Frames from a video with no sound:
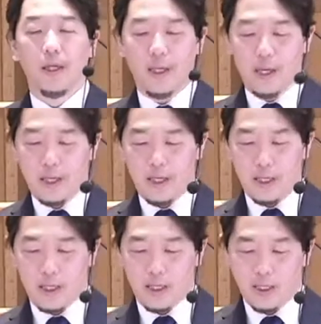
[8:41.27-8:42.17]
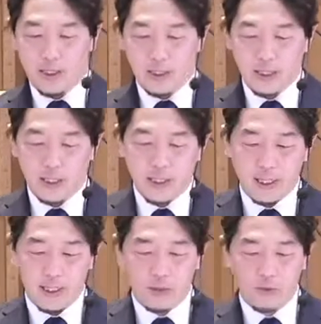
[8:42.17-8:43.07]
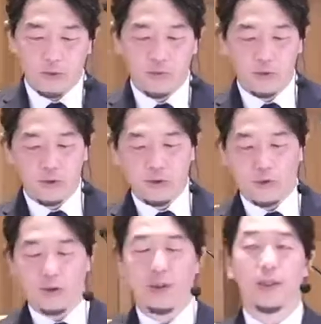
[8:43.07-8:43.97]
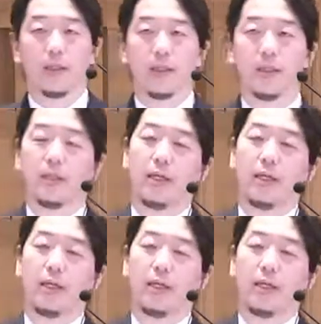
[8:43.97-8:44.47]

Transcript: えー、怒りというものをですね